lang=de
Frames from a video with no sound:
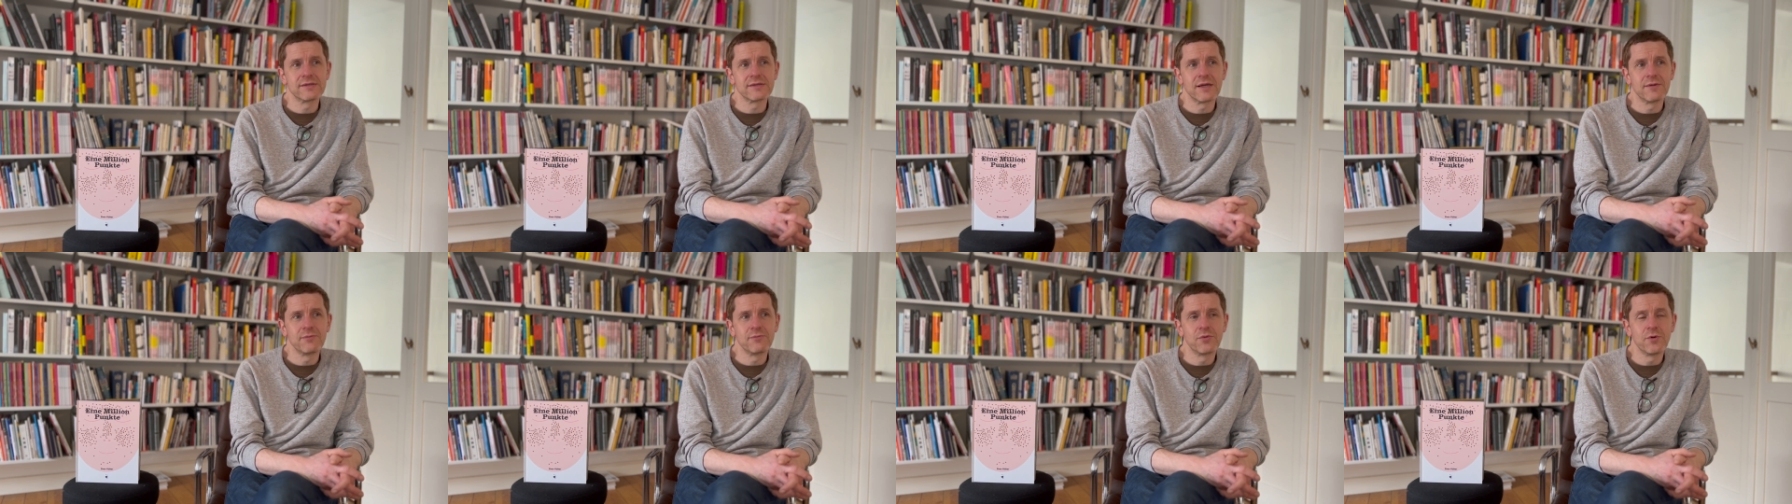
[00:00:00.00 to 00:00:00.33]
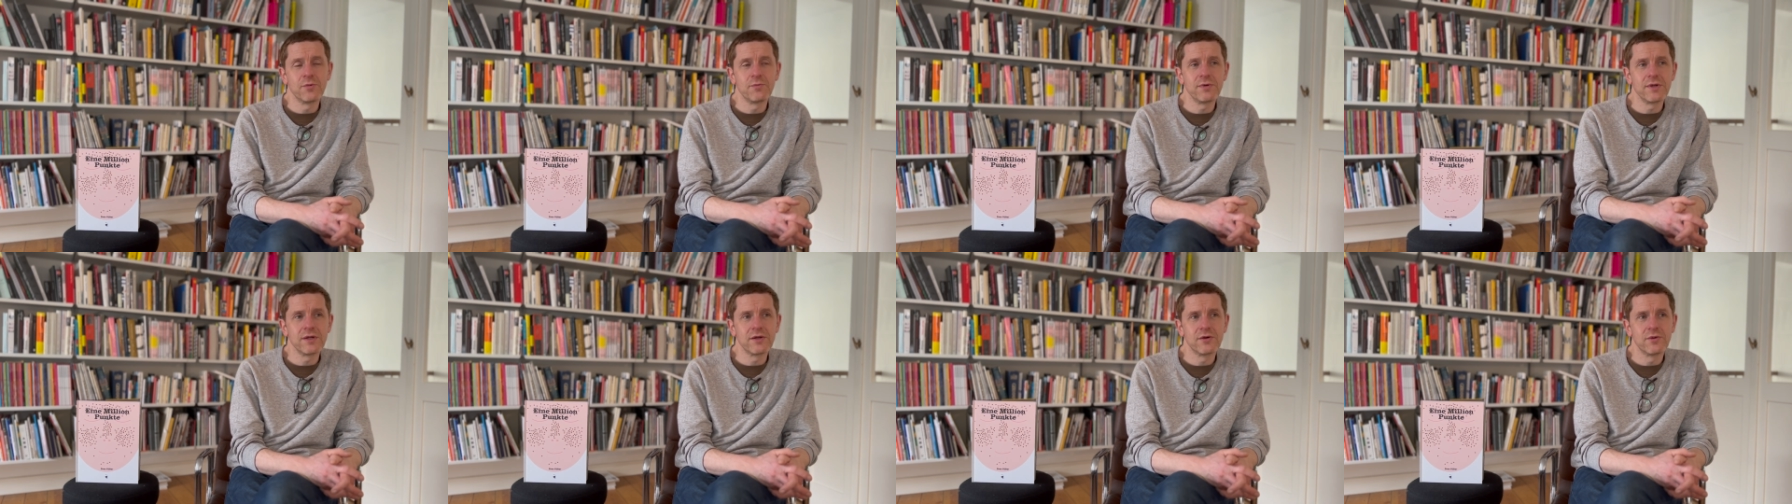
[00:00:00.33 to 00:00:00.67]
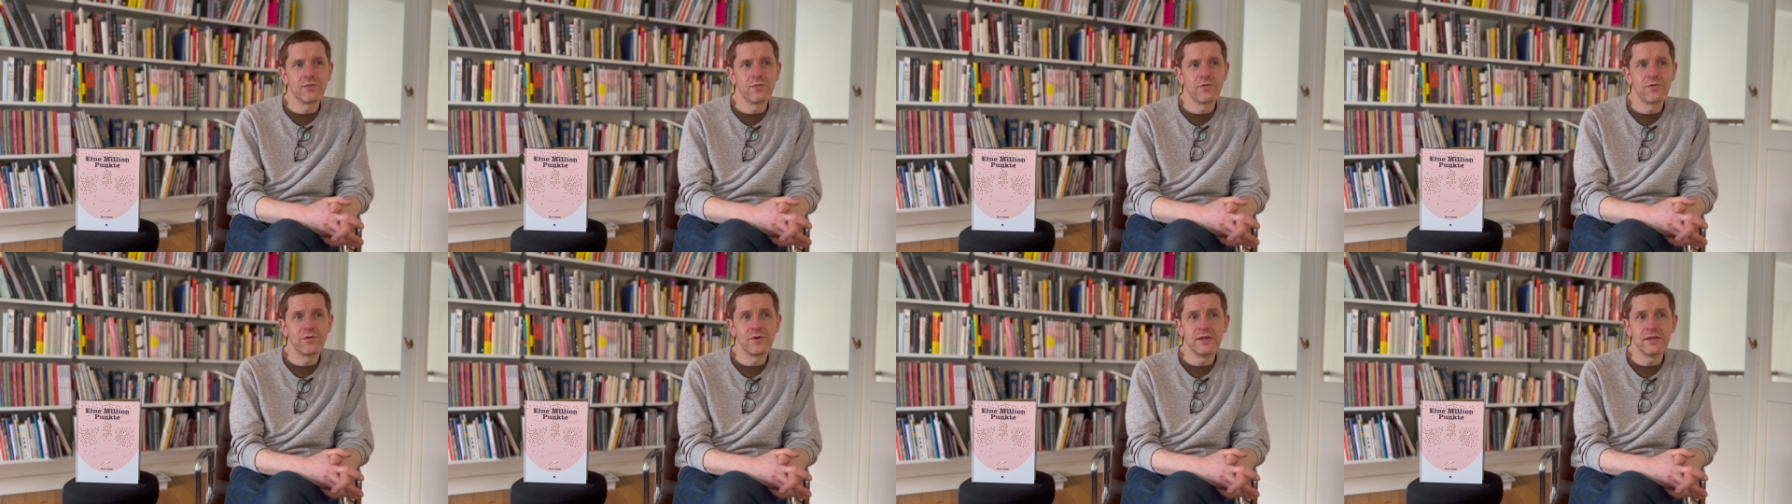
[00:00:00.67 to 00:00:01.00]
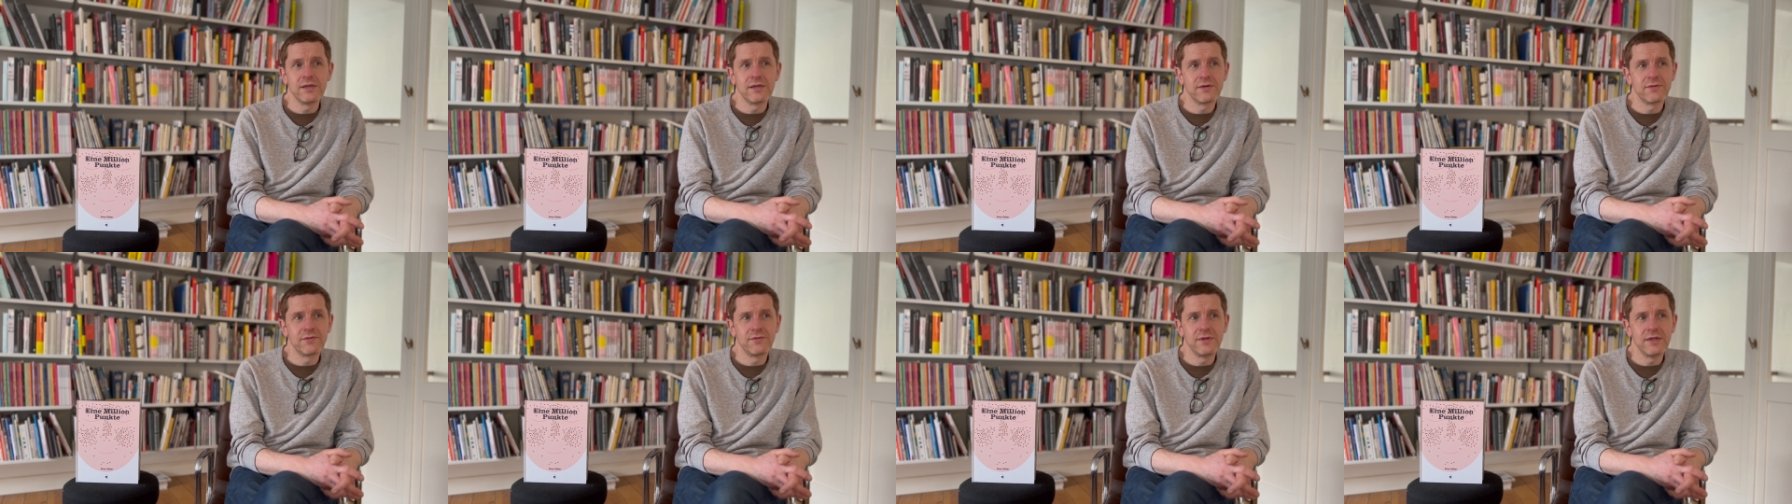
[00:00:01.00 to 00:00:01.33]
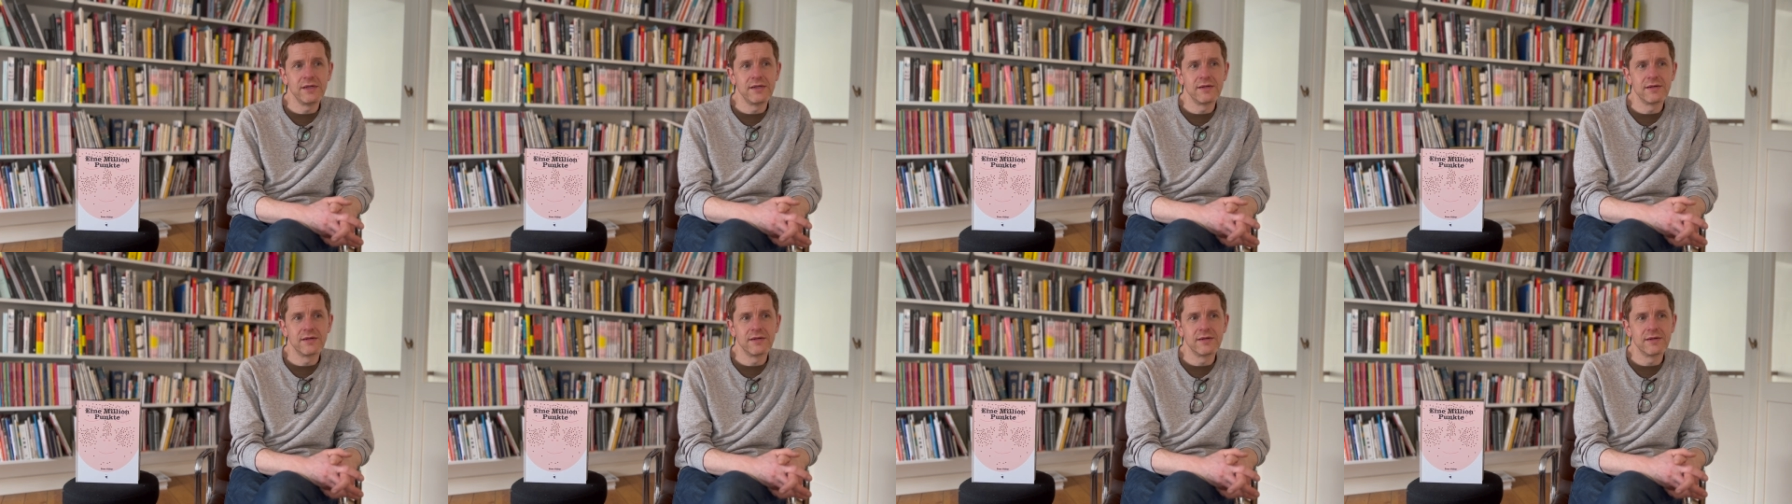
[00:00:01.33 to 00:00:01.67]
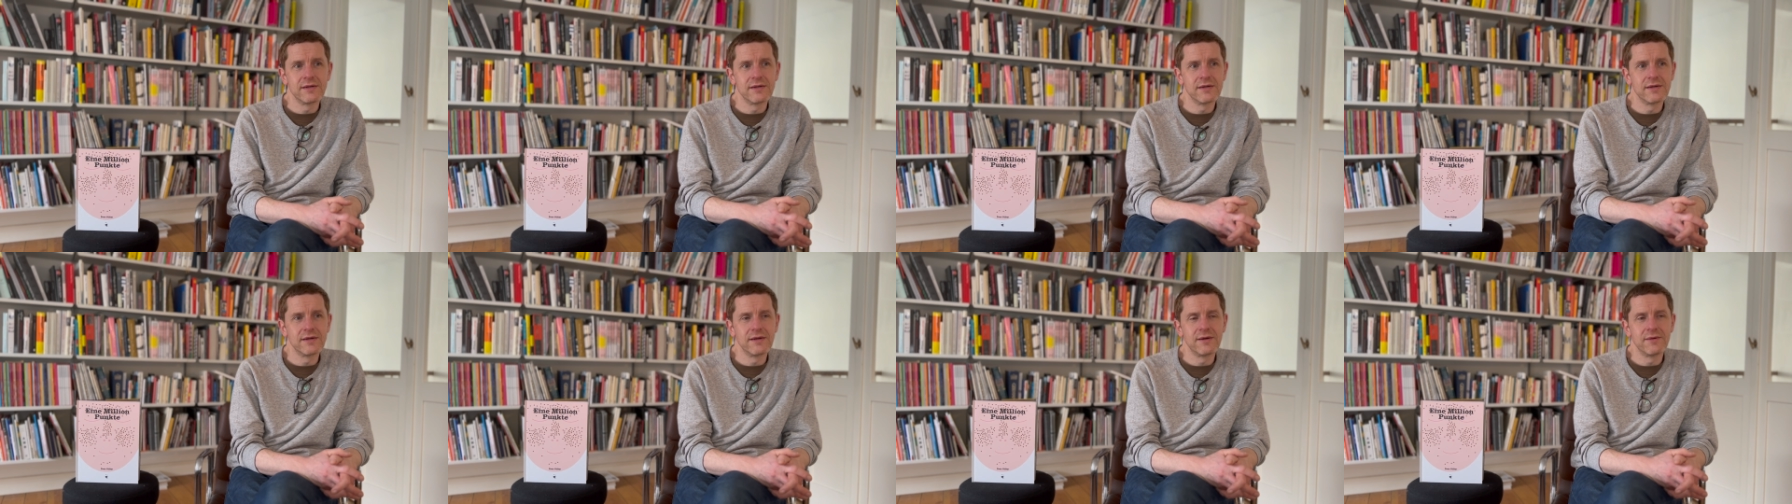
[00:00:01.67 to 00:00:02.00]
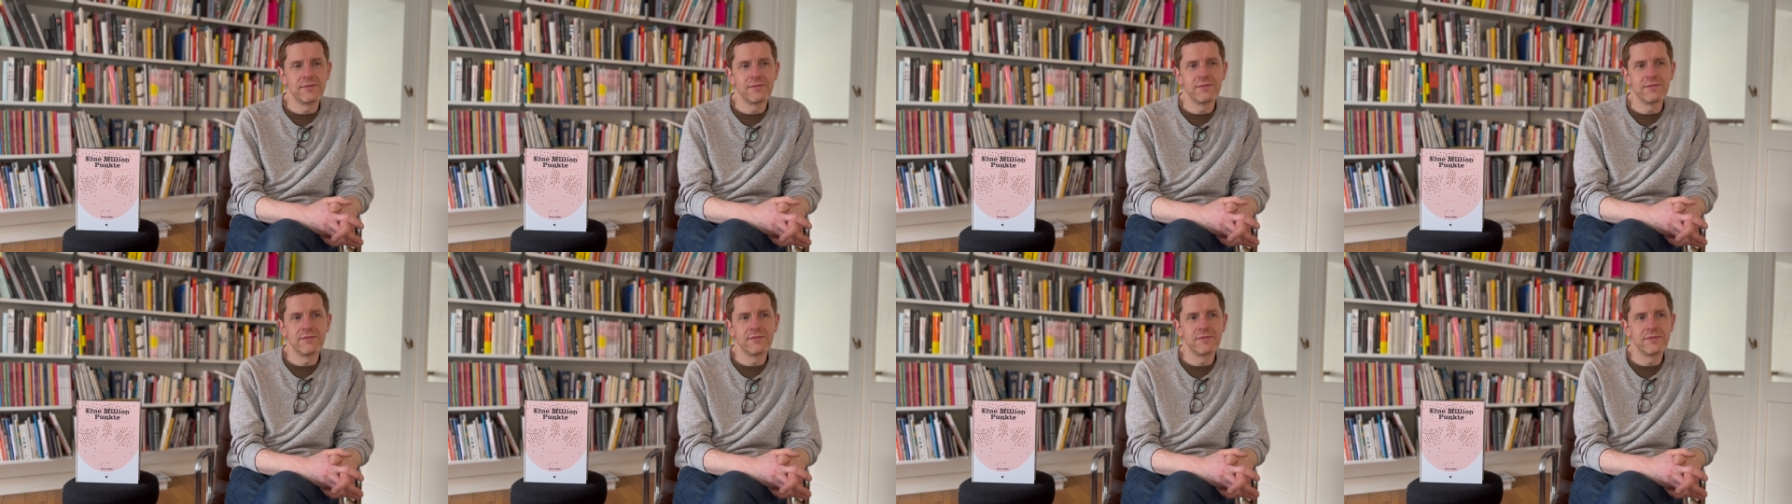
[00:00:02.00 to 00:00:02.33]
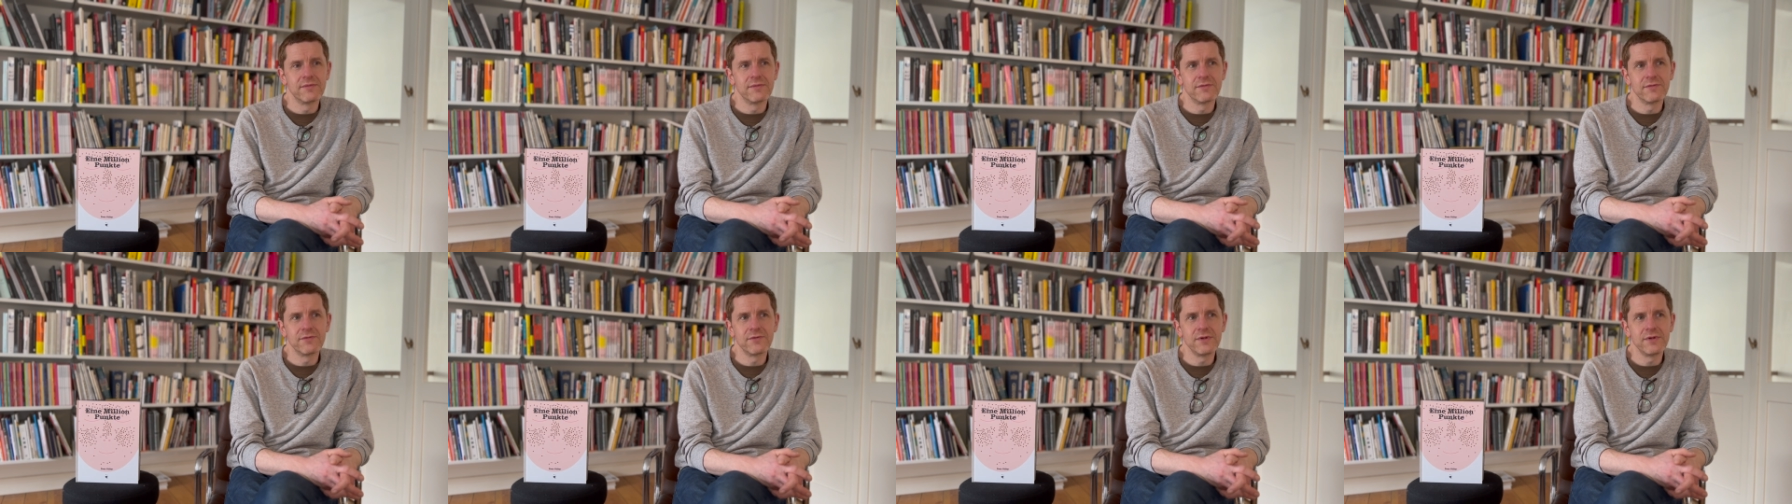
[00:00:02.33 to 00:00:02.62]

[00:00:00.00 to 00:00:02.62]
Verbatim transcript: sein Publikum findet, viele, ähm,